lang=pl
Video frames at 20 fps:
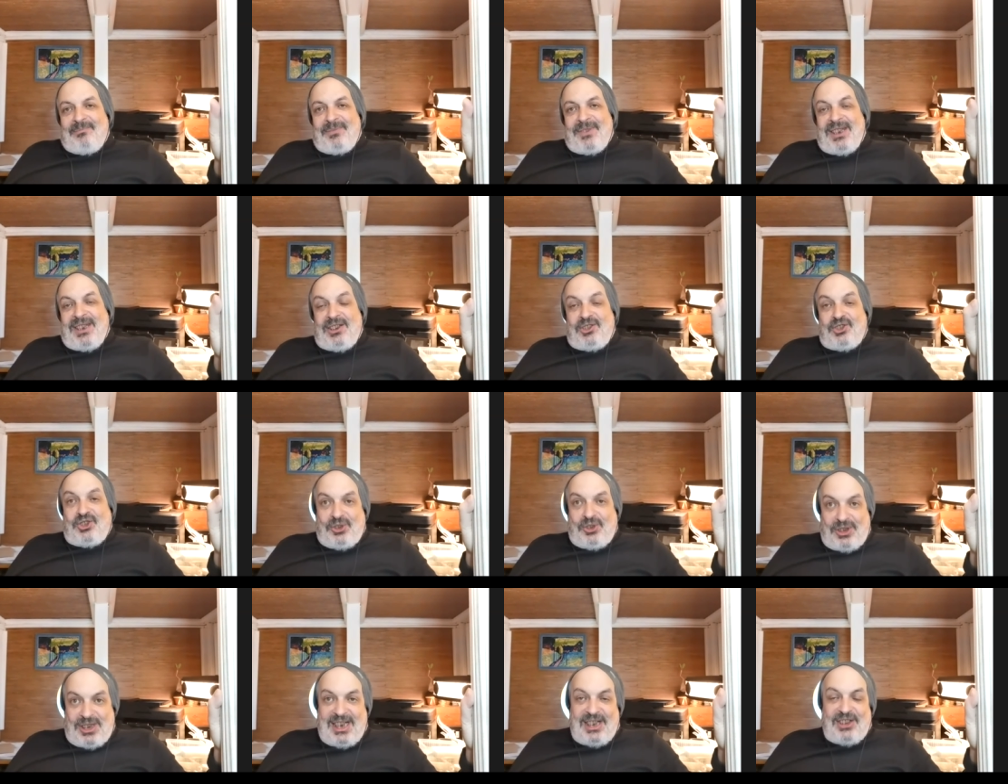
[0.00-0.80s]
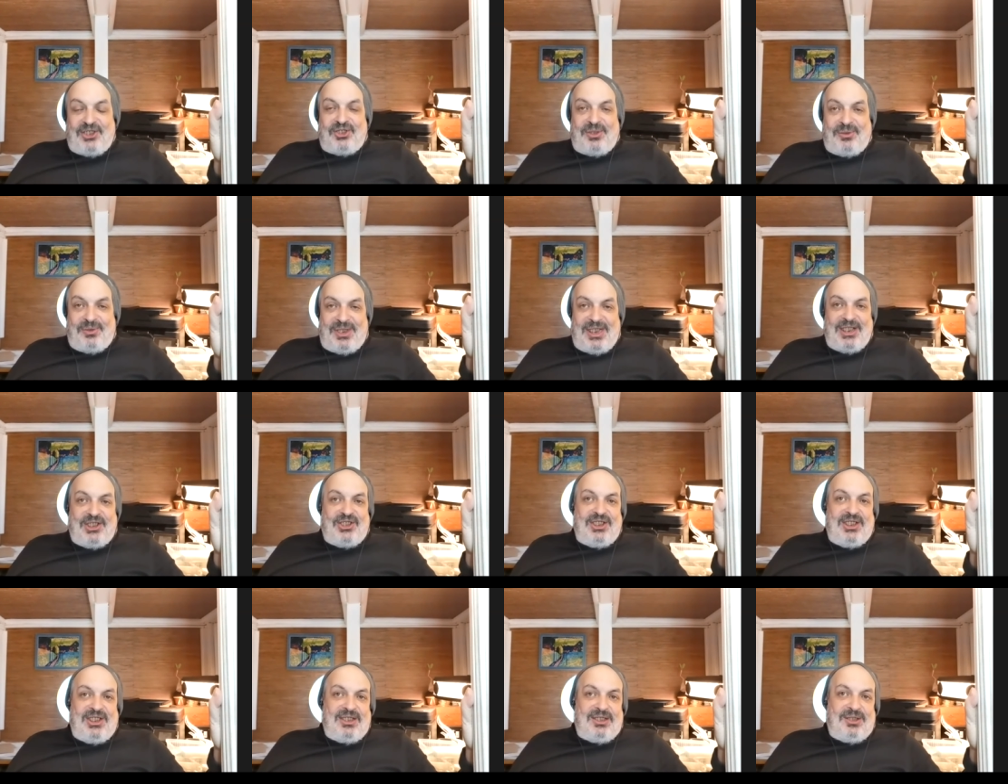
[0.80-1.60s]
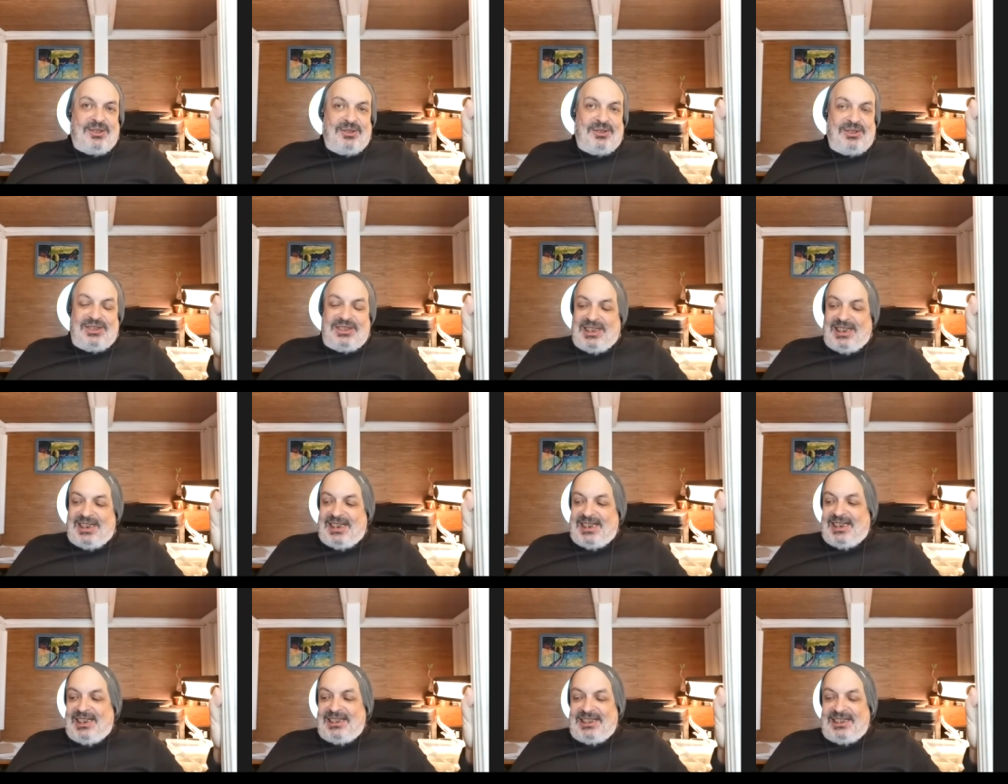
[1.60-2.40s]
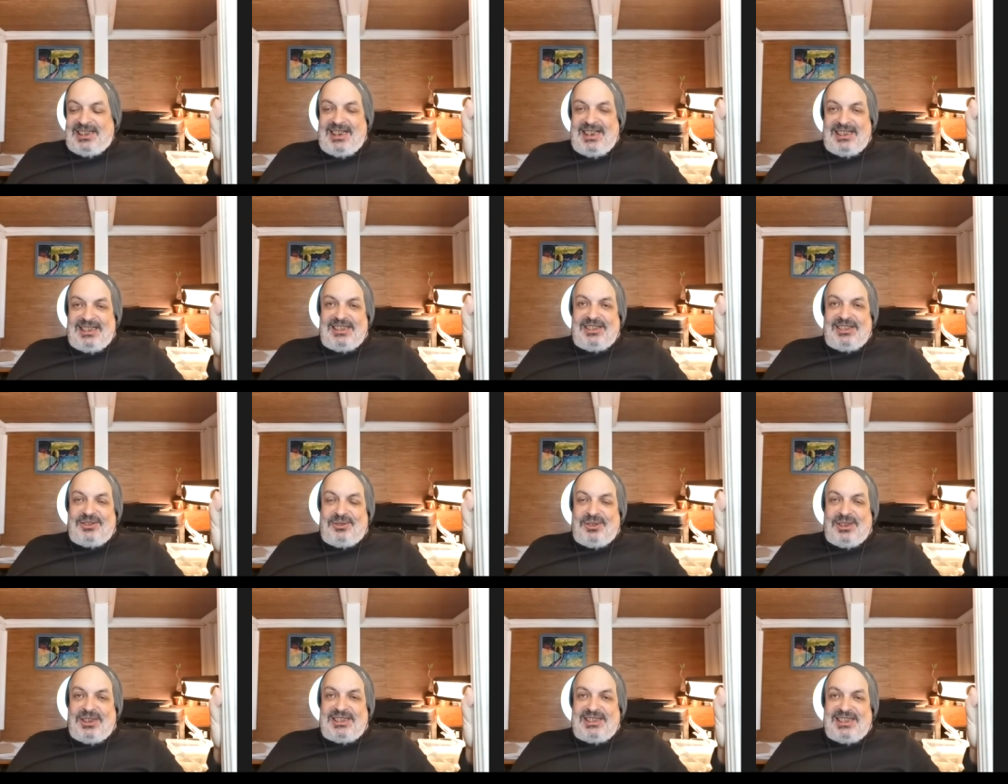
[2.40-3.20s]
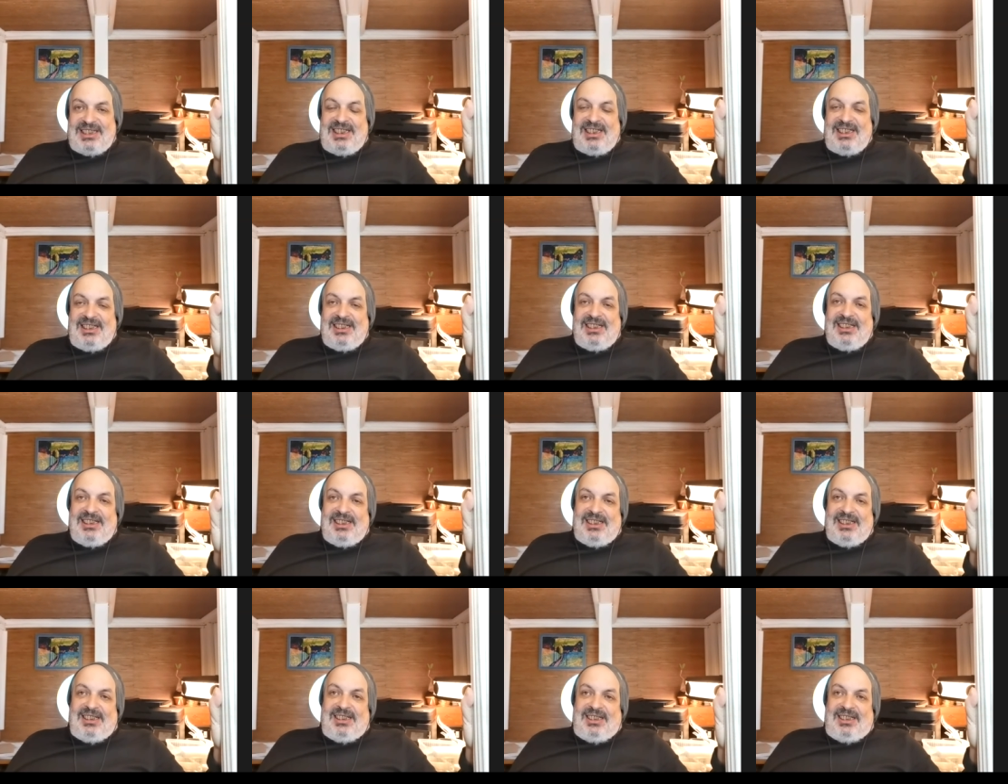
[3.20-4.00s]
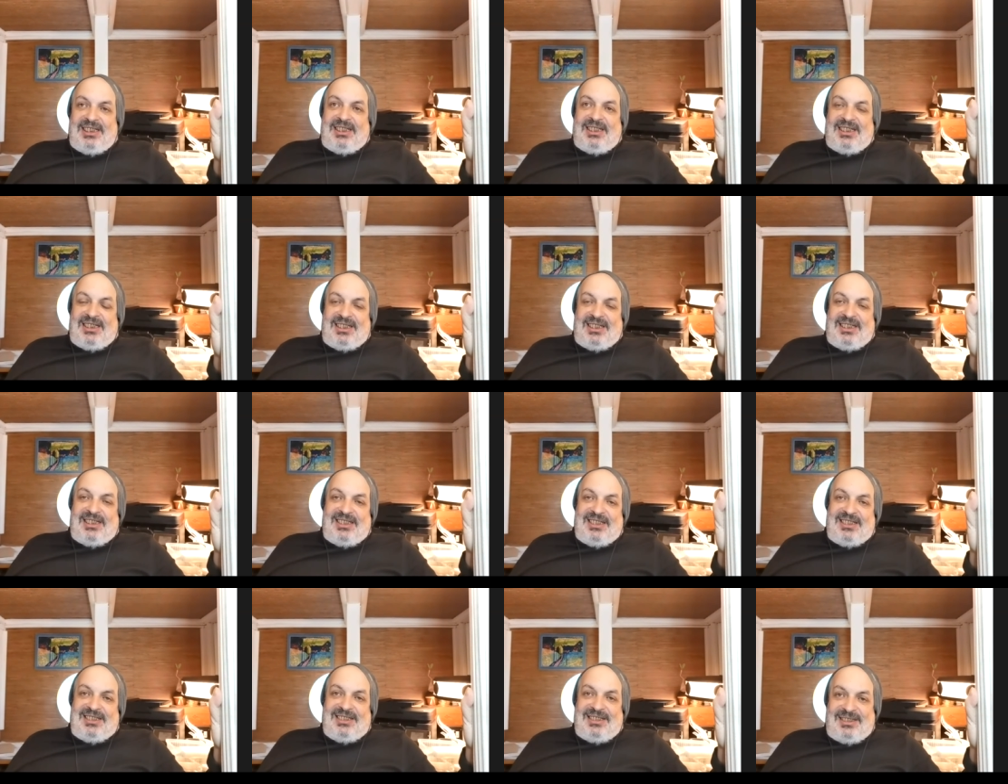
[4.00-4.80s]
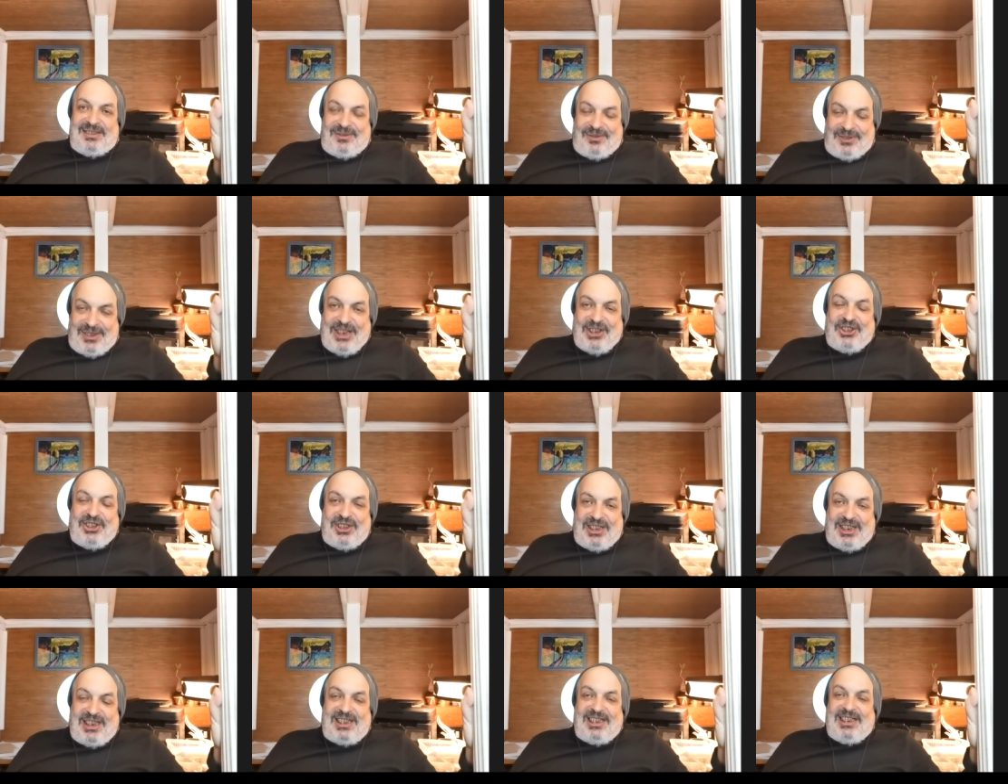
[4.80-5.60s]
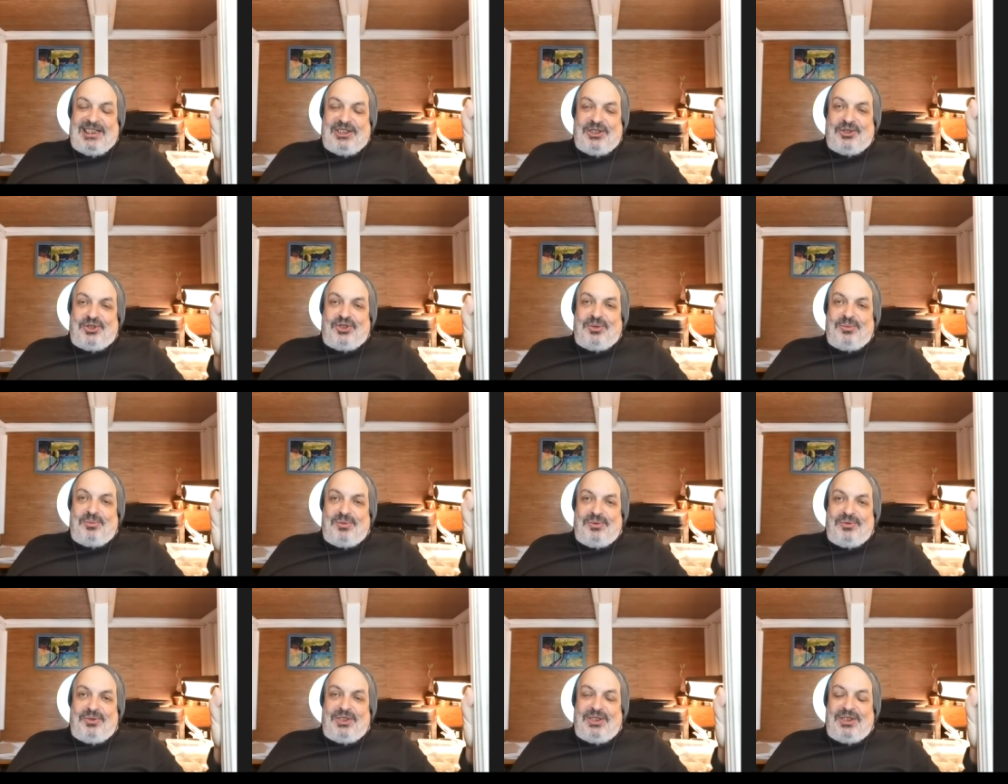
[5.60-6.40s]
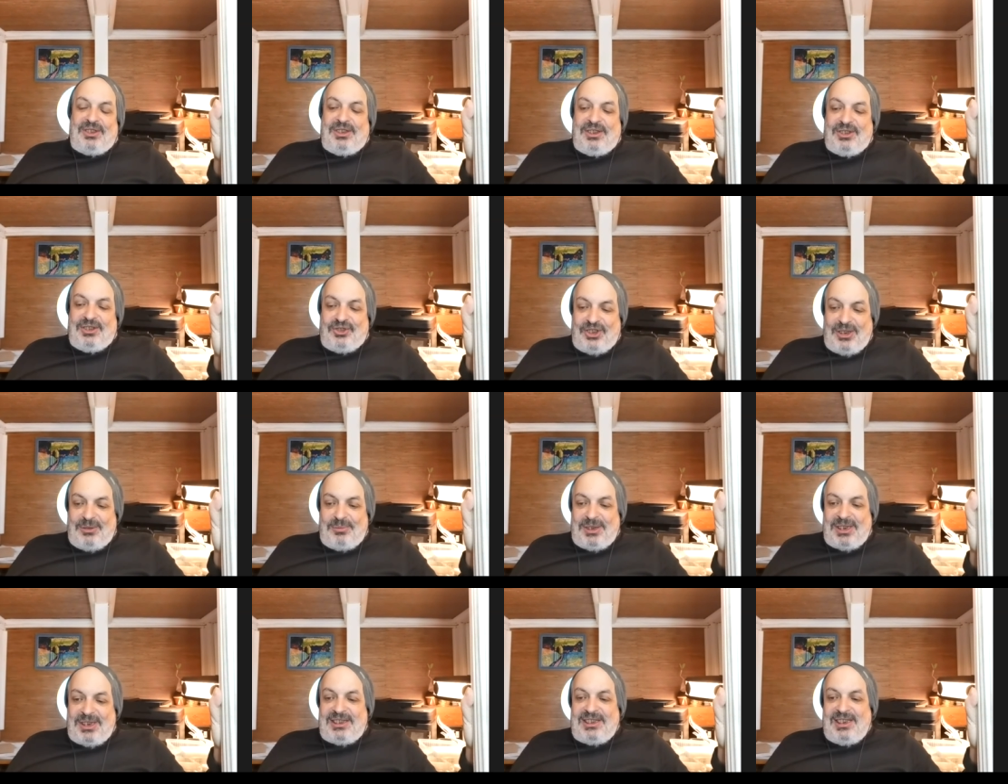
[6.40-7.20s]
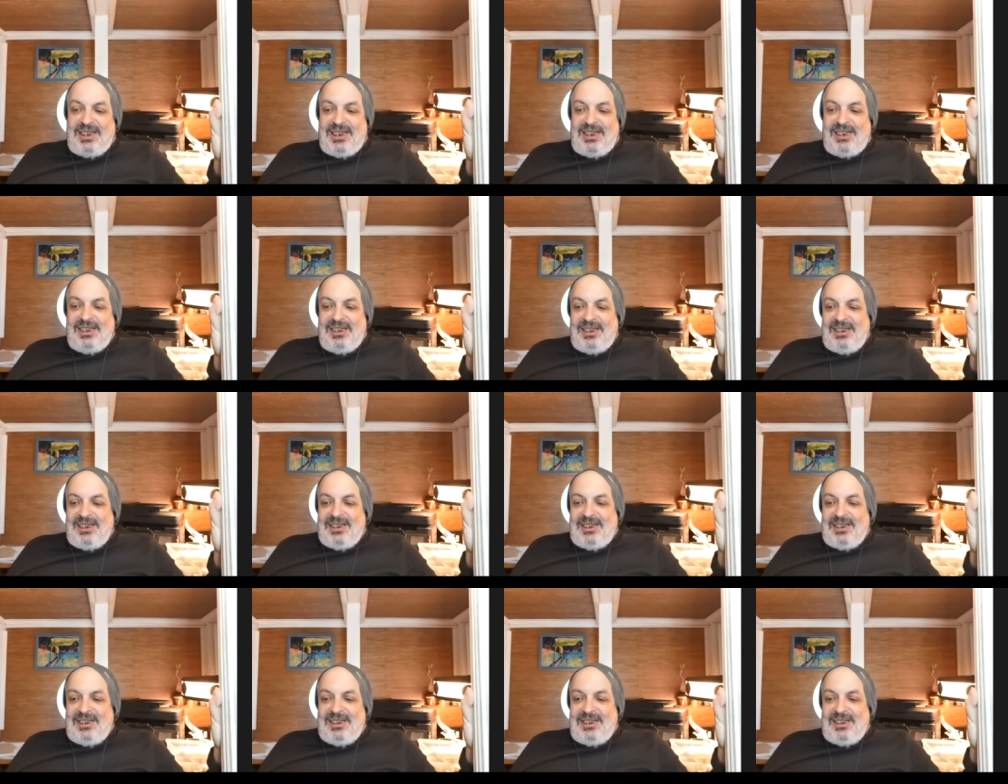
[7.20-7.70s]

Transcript: I się okaże, że właśnie to jest taka, taka sytuacja, e, właśnie dokładnie o czym mówił Gilbert na